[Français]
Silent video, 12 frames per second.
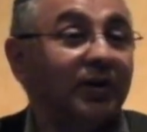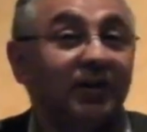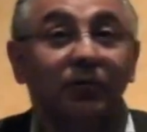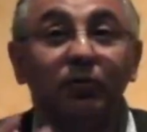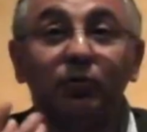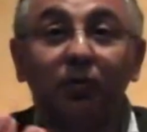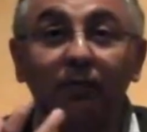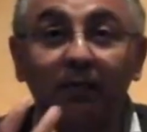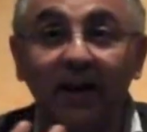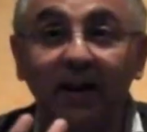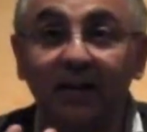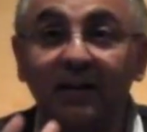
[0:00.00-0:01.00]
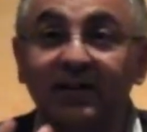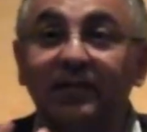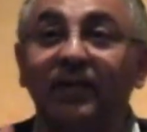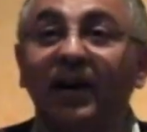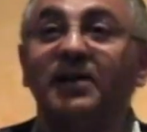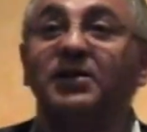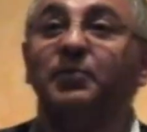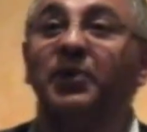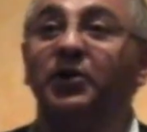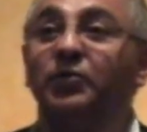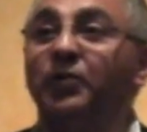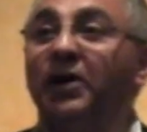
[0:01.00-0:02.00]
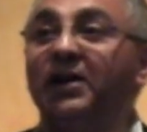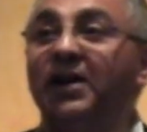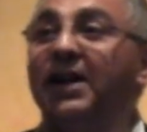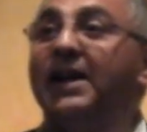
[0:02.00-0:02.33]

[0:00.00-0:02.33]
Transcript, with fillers: donc ton vers d'ivresse spirituelle.